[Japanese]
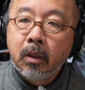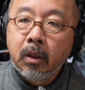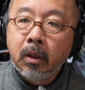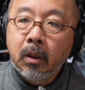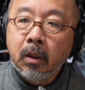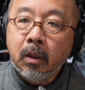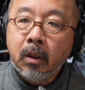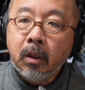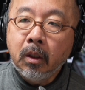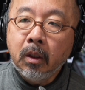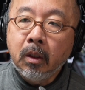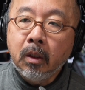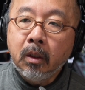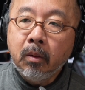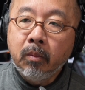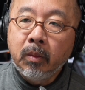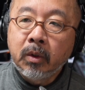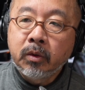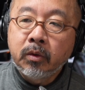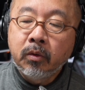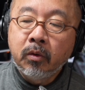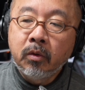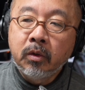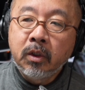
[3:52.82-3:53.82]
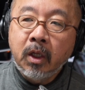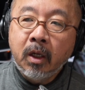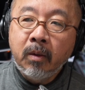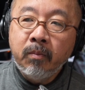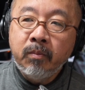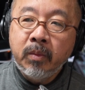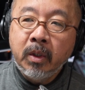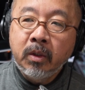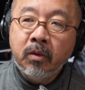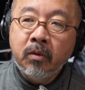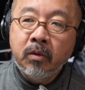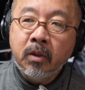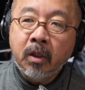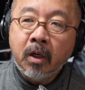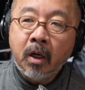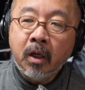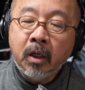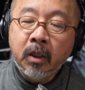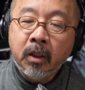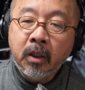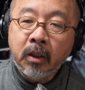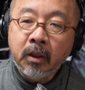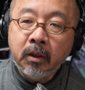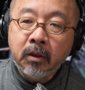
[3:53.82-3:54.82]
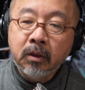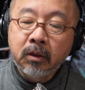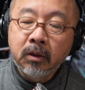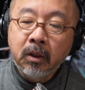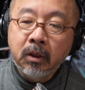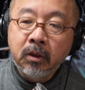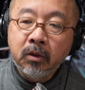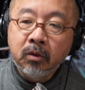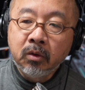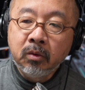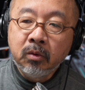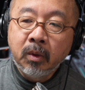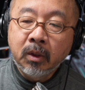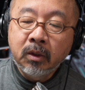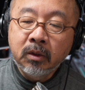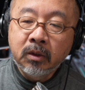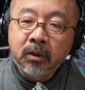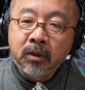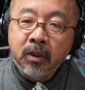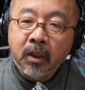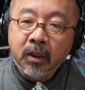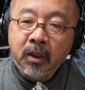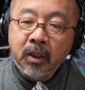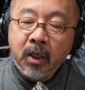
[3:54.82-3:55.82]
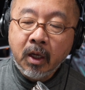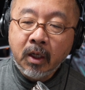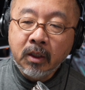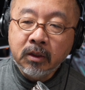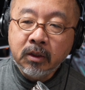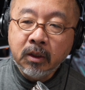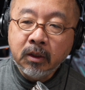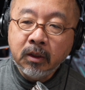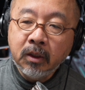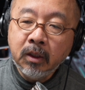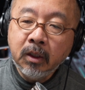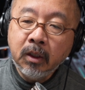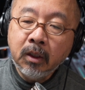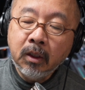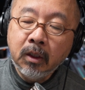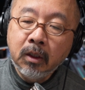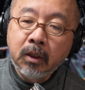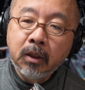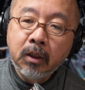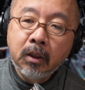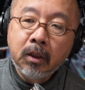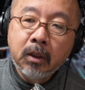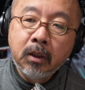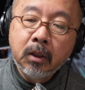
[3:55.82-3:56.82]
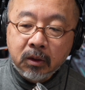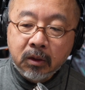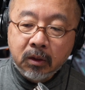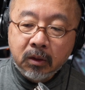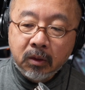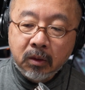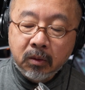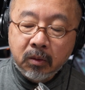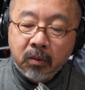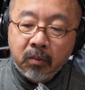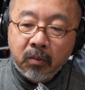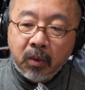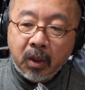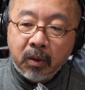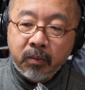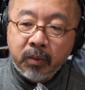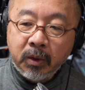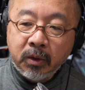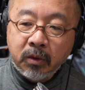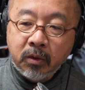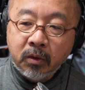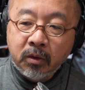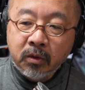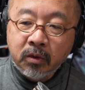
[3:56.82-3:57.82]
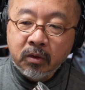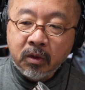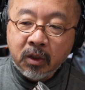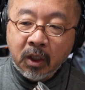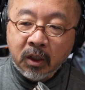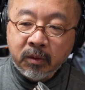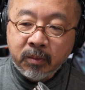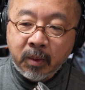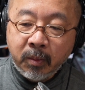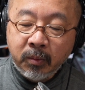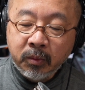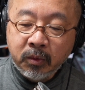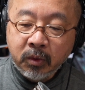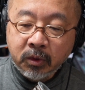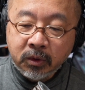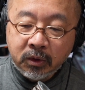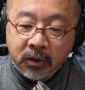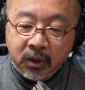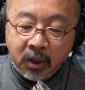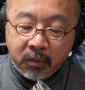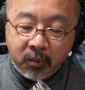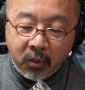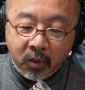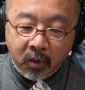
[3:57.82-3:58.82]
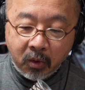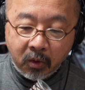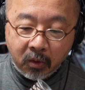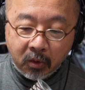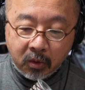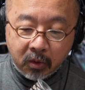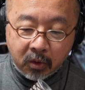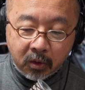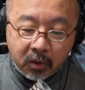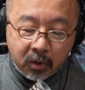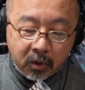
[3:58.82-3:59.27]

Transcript: えまあ、その断片の中からあのうまくつなぎ合わせて、まあ、ビートルズのアルバムとしても、